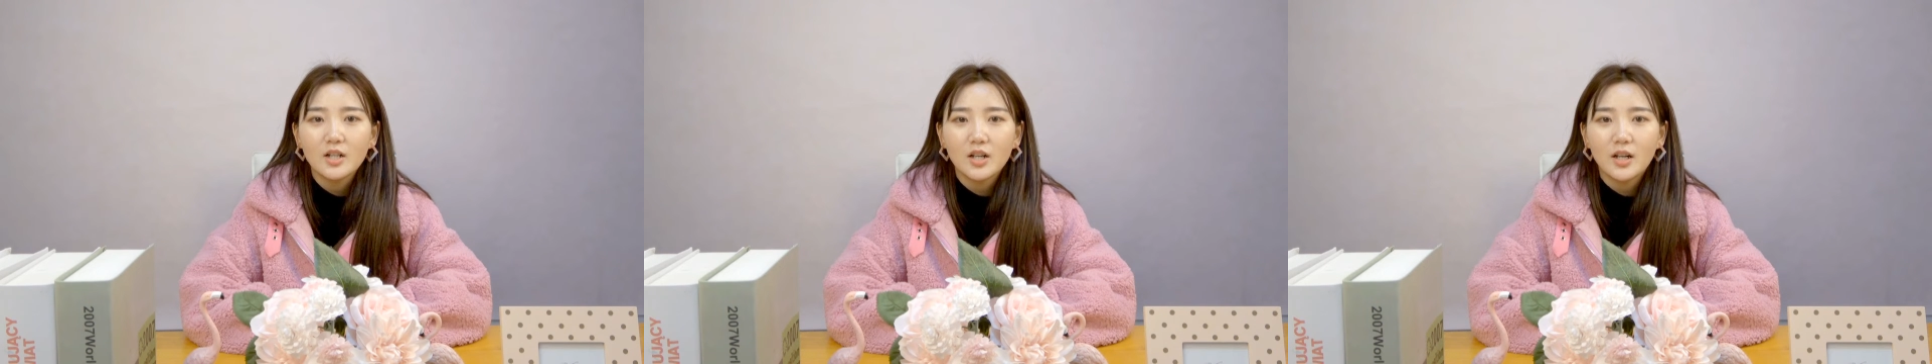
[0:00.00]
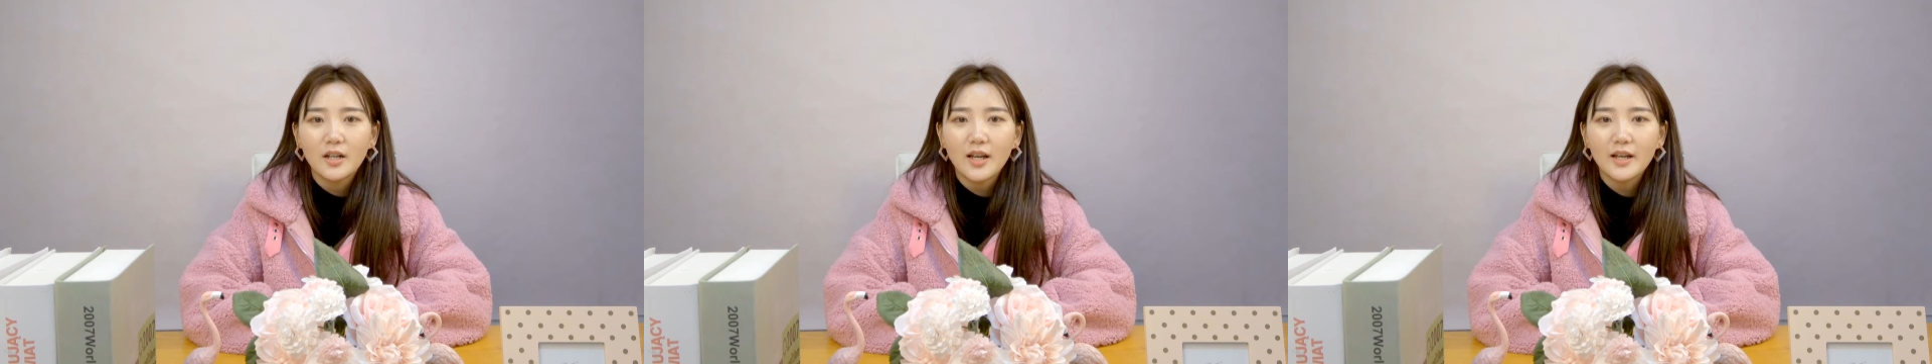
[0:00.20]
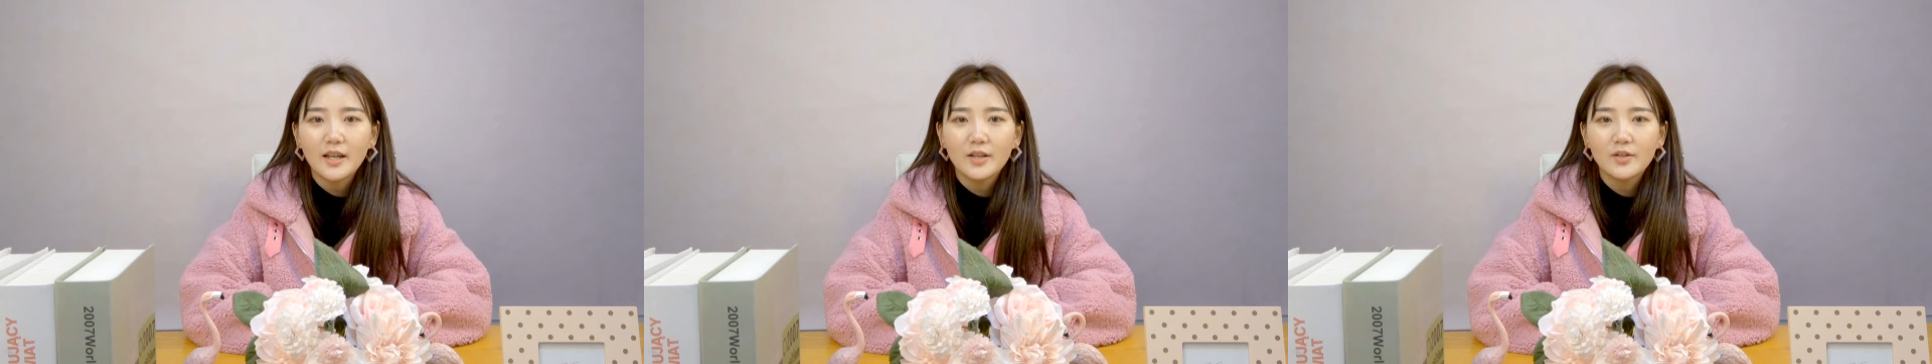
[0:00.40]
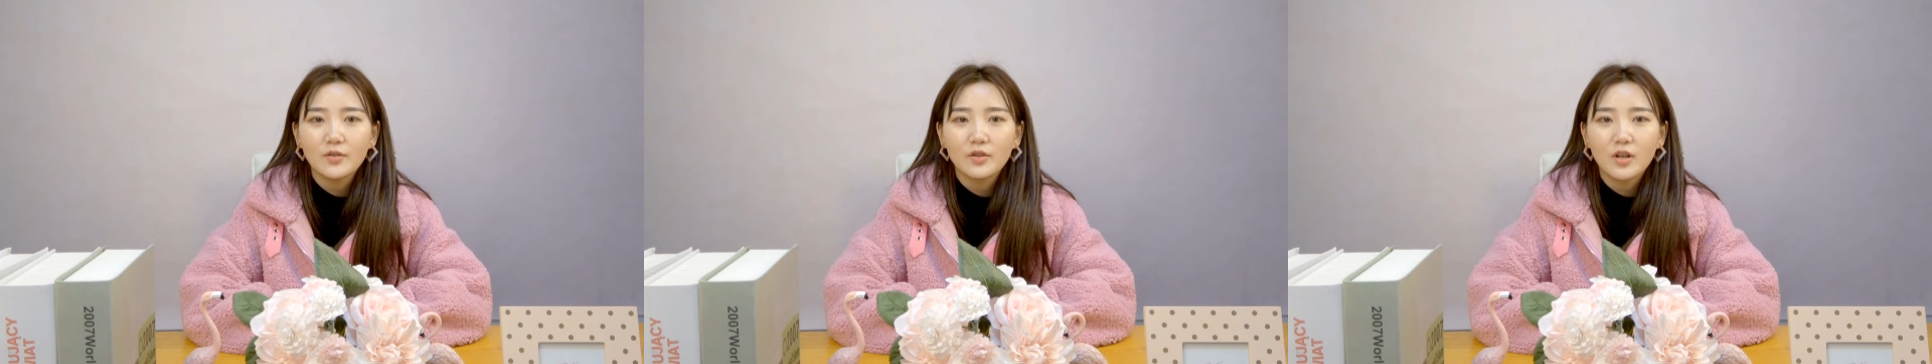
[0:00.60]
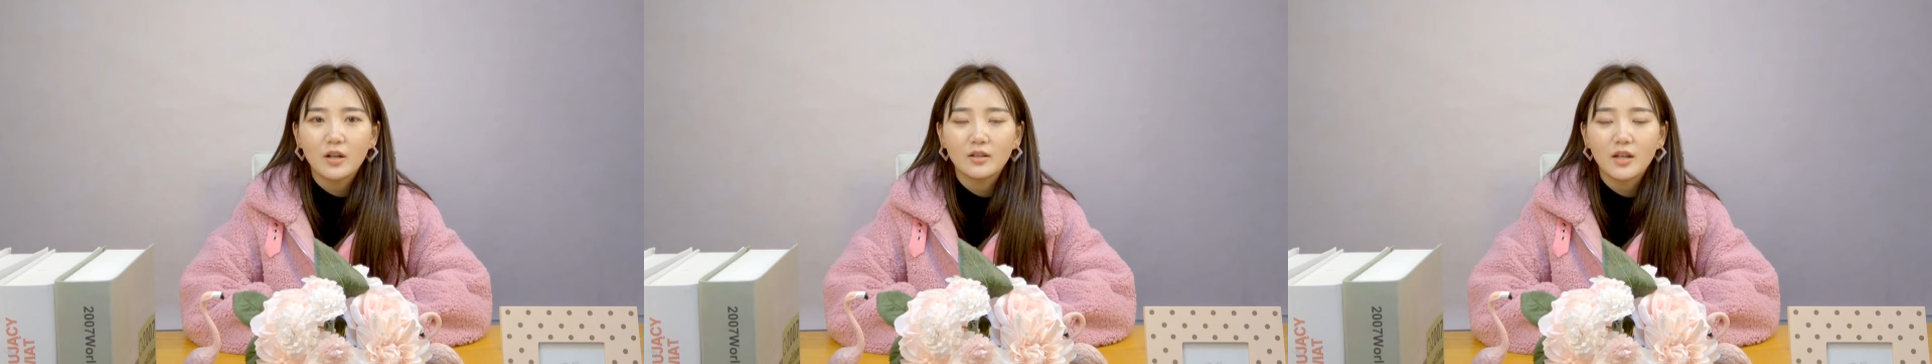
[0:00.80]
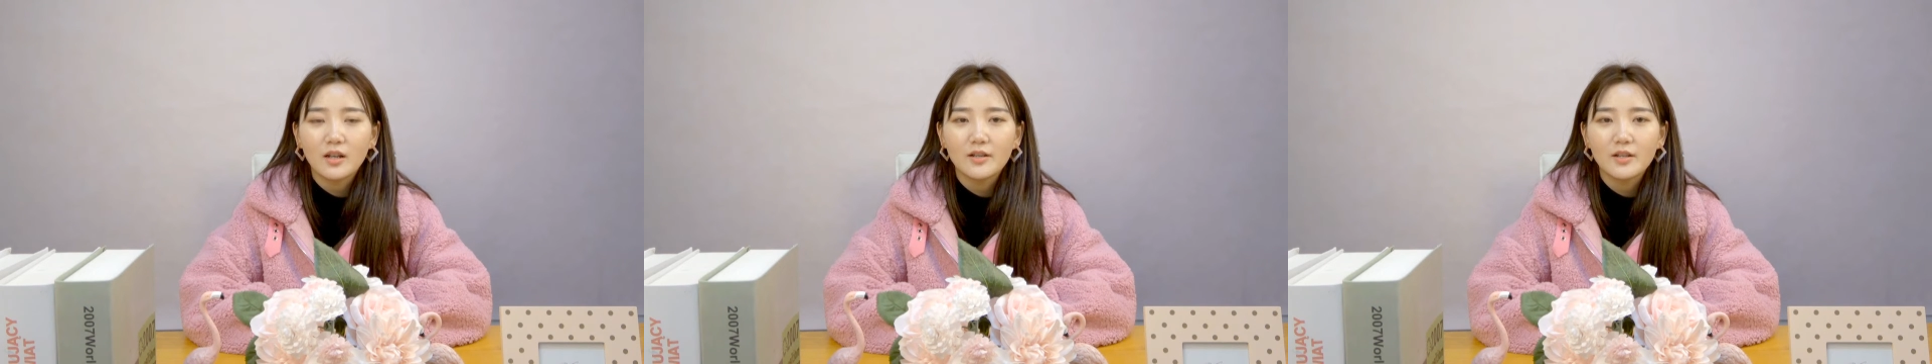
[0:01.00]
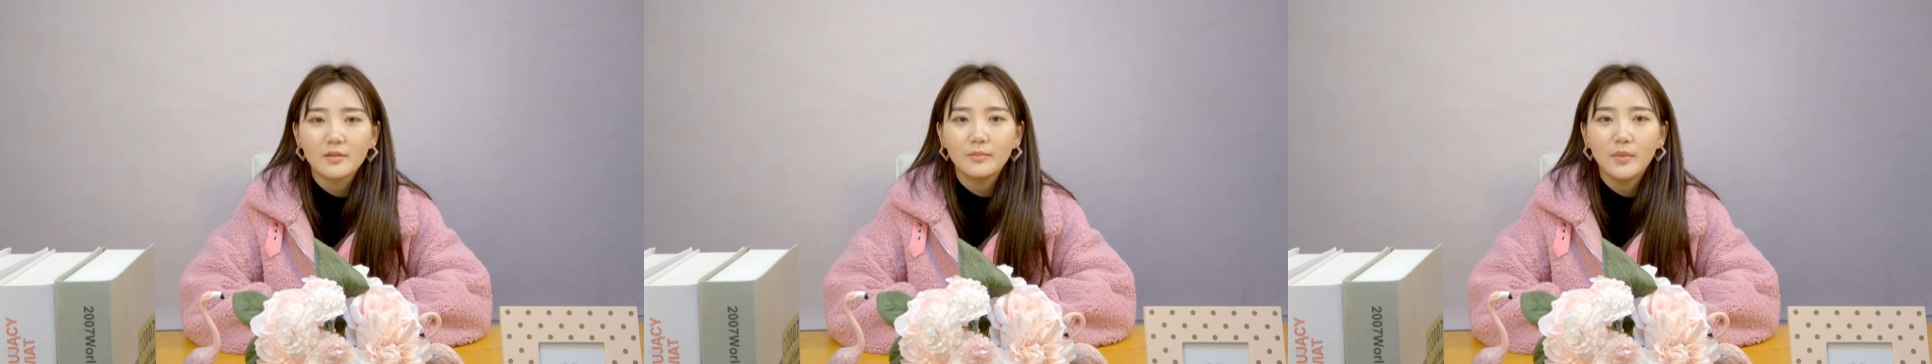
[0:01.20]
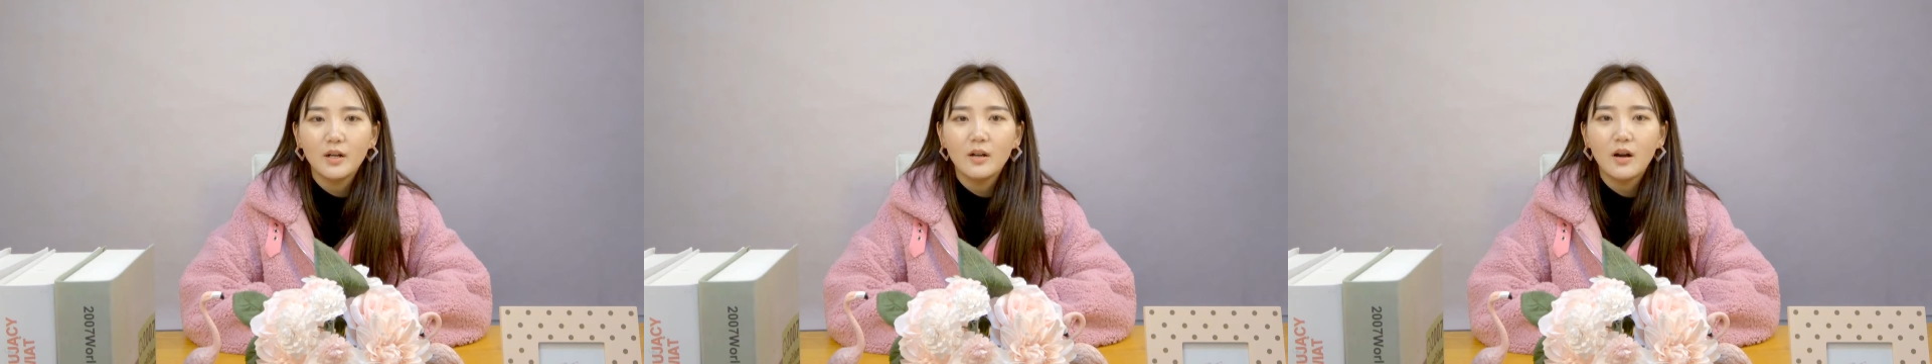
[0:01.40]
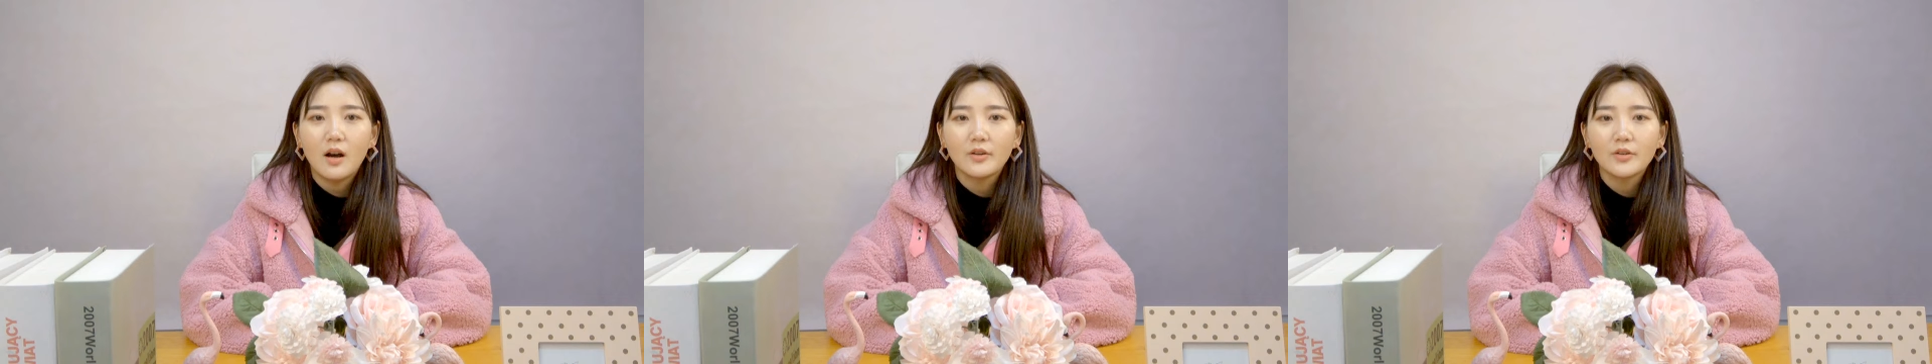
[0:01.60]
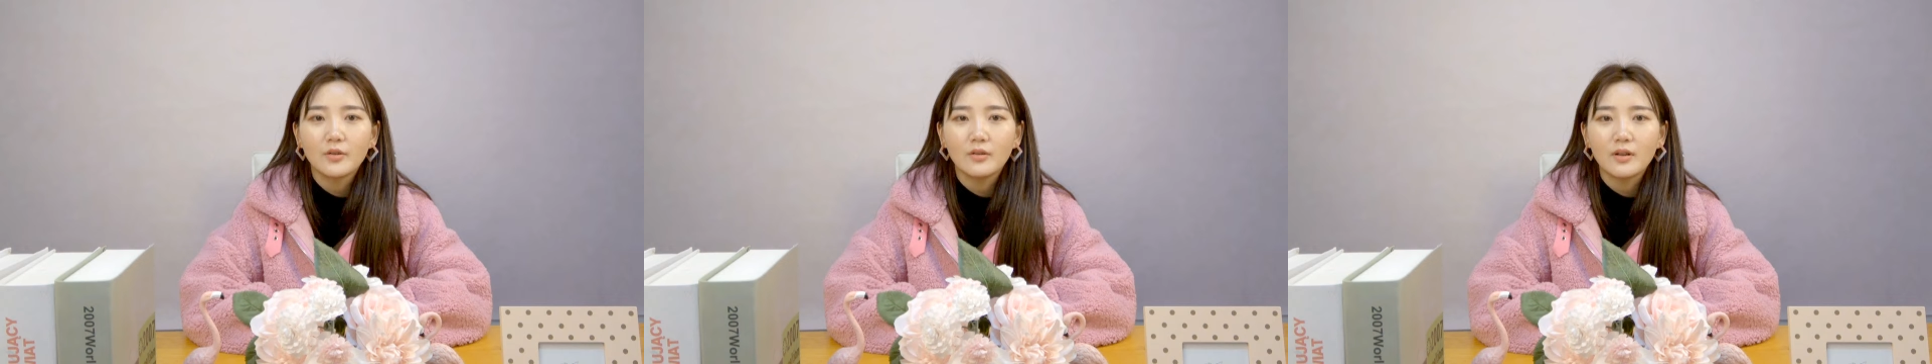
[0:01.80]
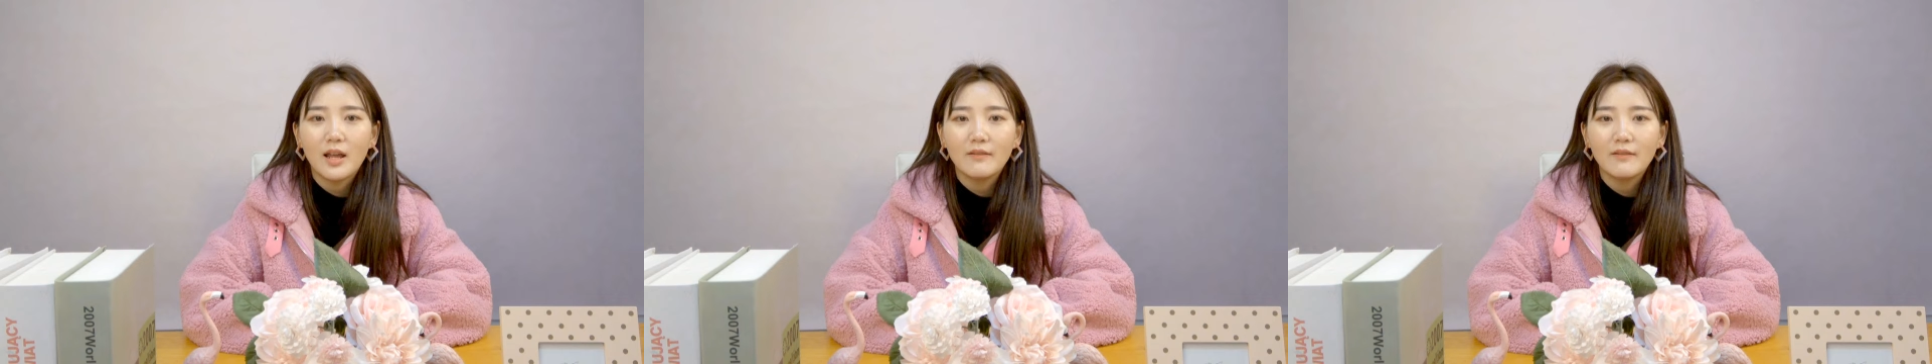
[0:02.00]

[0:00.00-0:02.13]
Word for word: 曹大爷就找到了亲朋好友